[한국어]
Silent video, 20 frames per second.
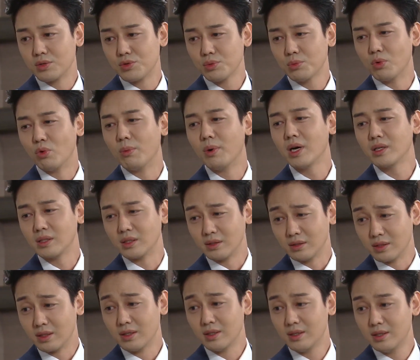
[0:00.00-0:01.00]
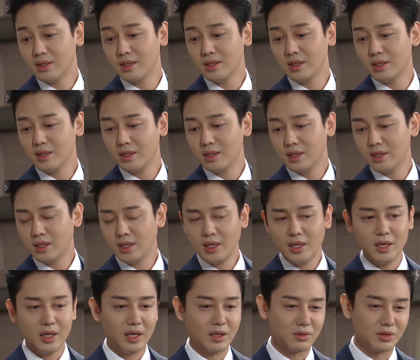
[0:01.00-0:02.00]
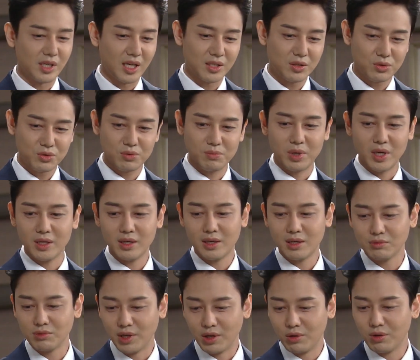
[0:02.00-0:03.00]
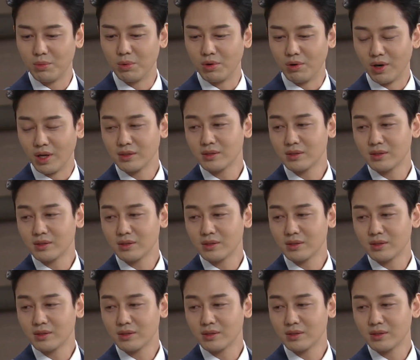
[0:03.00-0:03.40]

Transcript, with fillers: 좀오버가 됐더라. 아이고 사정좀 봐달라고 애걸복걸